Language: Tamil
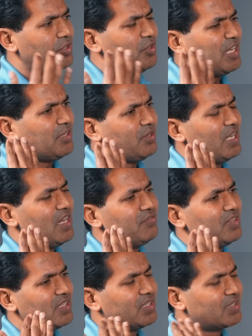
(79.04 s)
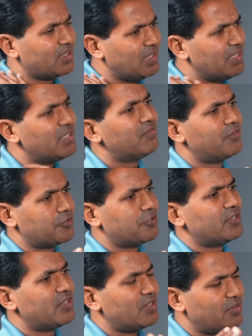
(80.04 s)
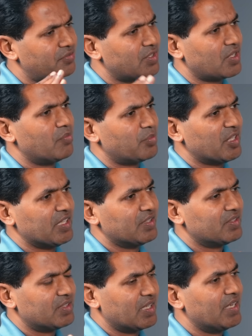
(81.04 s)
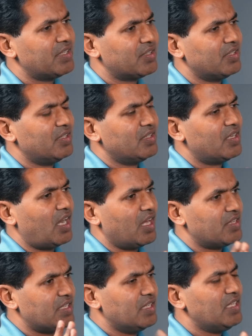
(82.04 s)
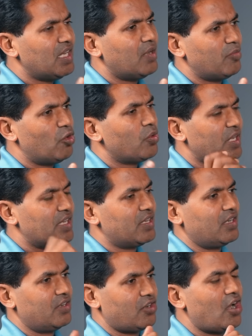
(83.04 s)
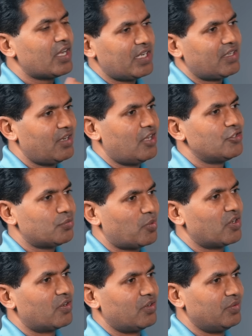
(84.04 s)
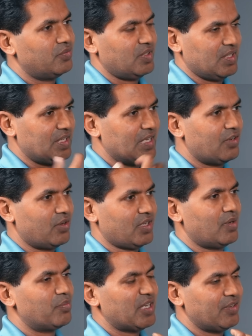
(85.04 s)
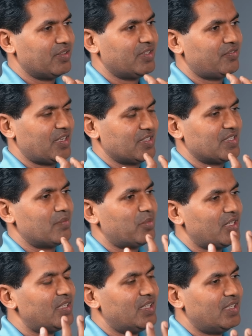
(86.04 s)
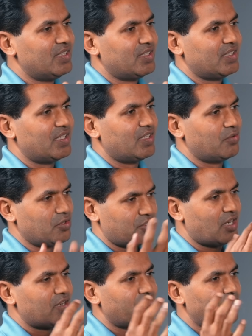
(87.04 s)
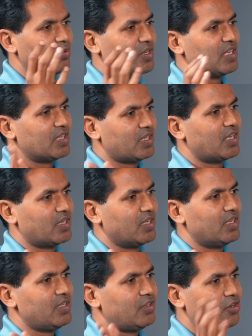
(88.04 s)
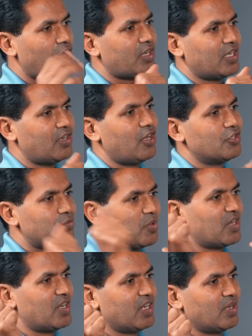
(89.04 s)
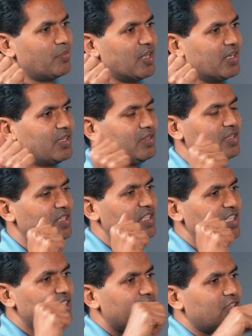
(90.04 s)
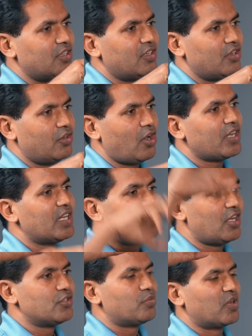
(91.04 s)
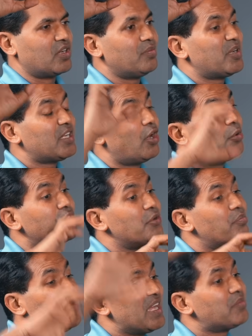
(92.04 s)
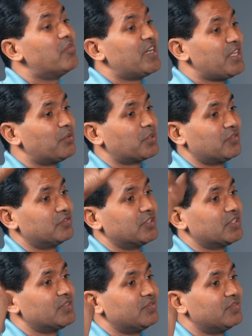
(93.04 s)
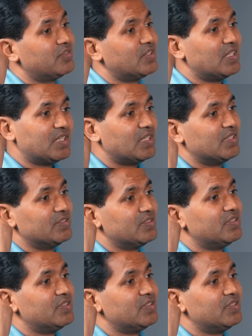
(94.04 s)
யூ நீட் டு ஹாவ் த கிளியர் விஷன் ஆஃப் த கம்பெனி ரைட் அது இல்லாமல் ஓகே ராக்கெட் லான்ச் பண்ணுறோம் என்னோடய கம்பெனி வந்து ஃபார் எக்ஸாம்பிள் ஒரு ஸ்டார்ட் அப் ஃபவுண்டர் இருக்காருன்னா ராக்கெட் லான்ச் பண்ணுறாங்க அப்படின்னா ராக்கெட் லான்ச் பண்ணுறோம் பட் ஹவு டு யூ மேக் மணி அவுட் ஆஃப் இட் இல்லை